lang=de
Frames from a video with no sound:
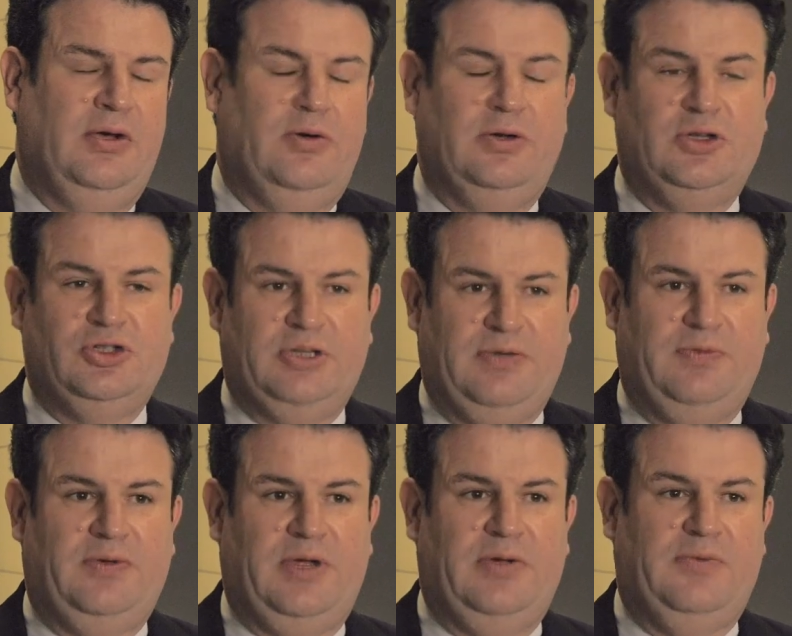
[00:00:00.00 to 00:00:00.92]
und es
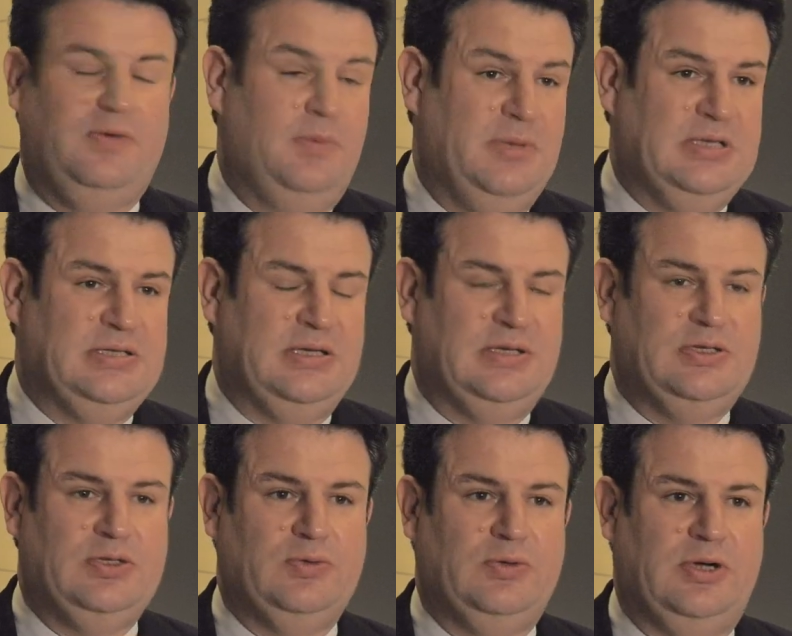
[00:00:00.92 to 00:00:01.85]
schafft einen verbesserten
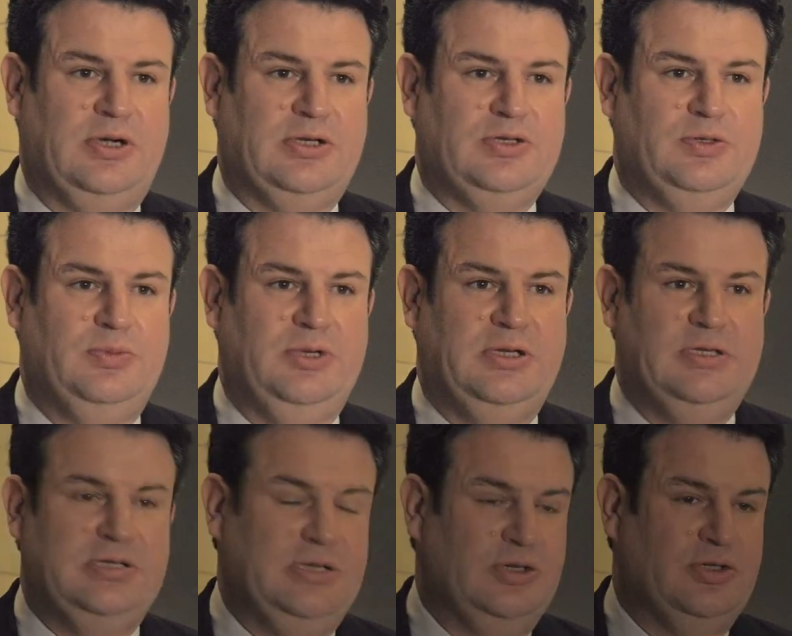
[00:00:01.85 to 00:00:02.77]
Zugang zur
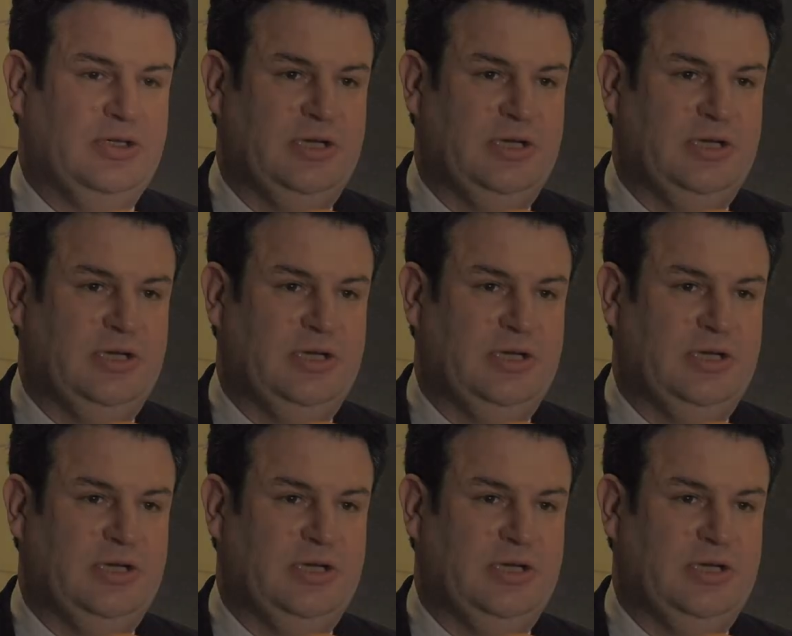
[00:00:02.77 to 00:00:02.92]
medizinischen